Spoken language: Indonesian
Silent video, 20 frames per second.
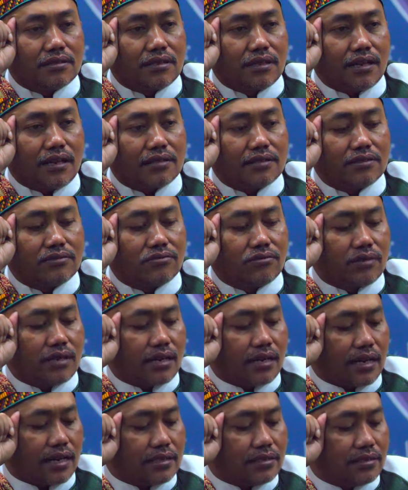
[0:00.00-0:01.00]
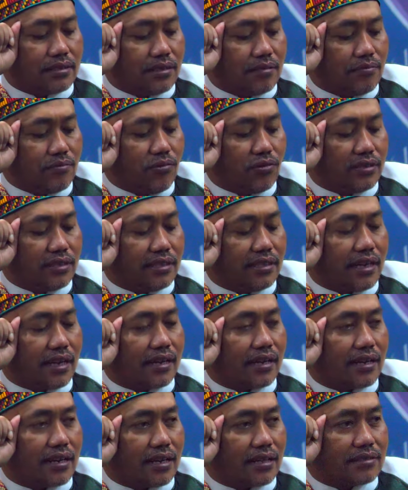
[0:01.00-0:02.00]
Hati itu keras, buktinya
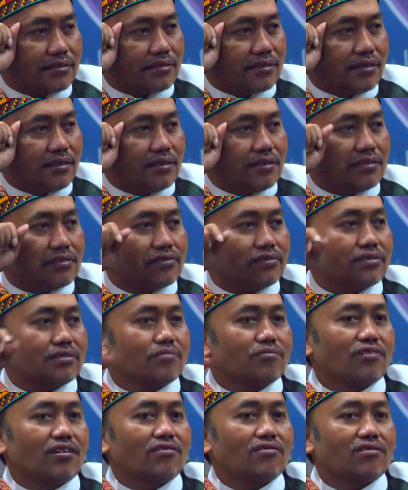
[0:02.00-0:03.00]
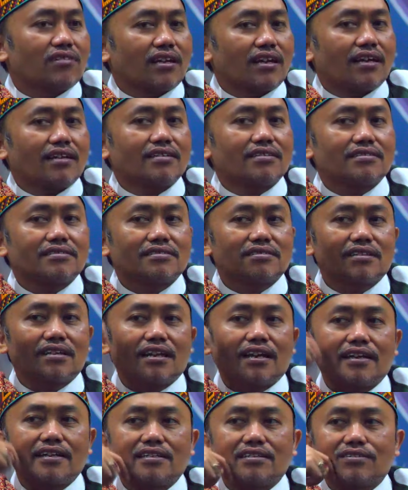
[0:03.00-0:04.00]
keras. Semua orang
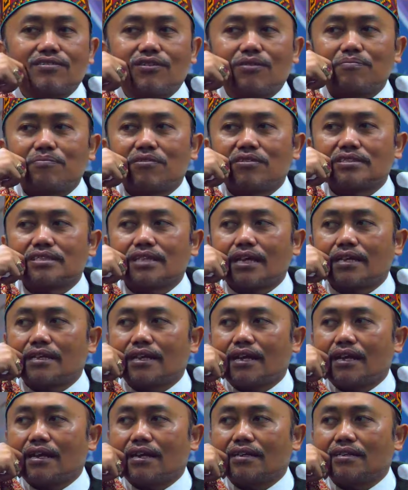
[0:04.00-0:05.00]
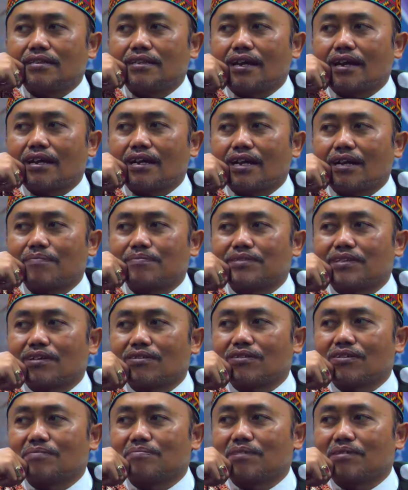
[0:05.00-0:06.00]
selain kelompok saya dianggap
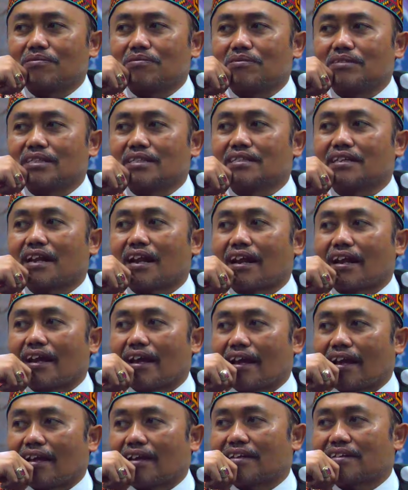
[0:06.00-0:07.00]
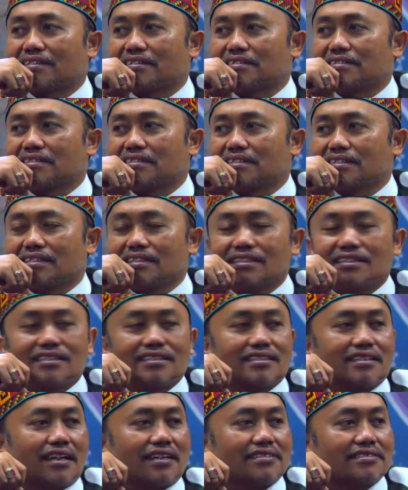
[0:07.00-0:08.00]
calon penghuni neraka
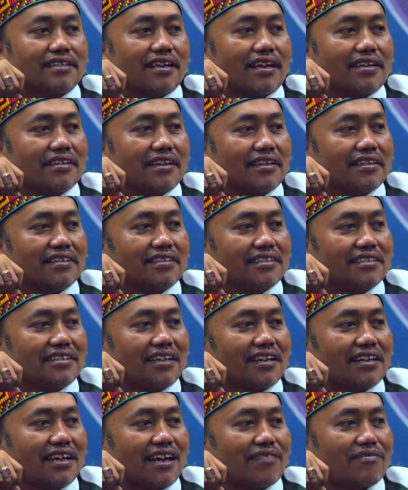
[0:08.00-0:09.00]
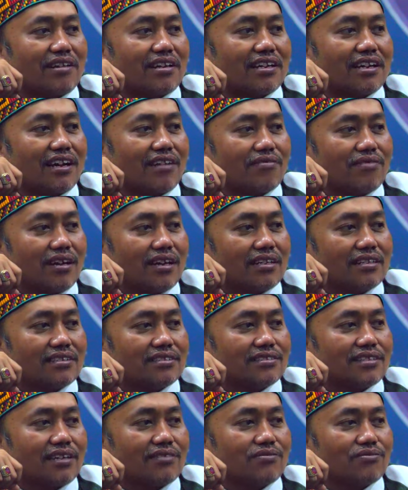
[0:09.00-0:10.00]
dan saya ini dan kawan-kawan
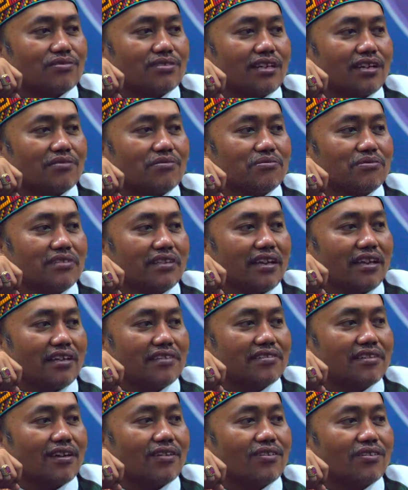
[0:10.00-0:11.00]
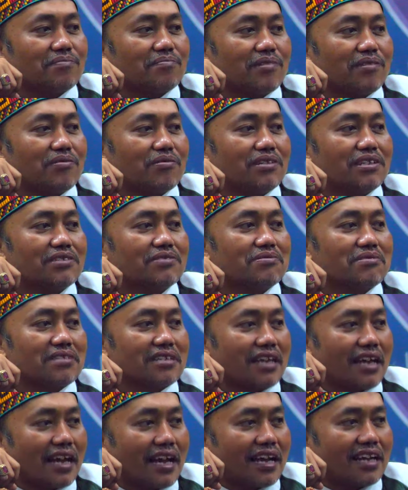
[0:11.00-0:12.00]
satu-satunya calon penghuni
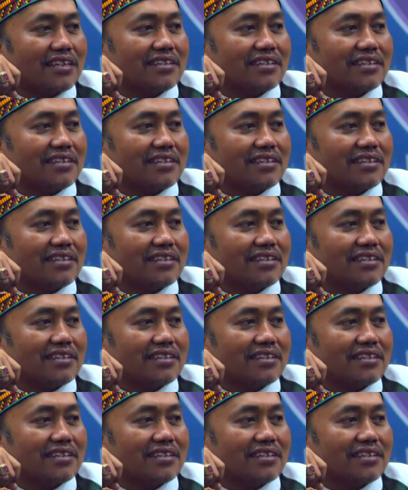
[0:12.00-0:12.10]
surga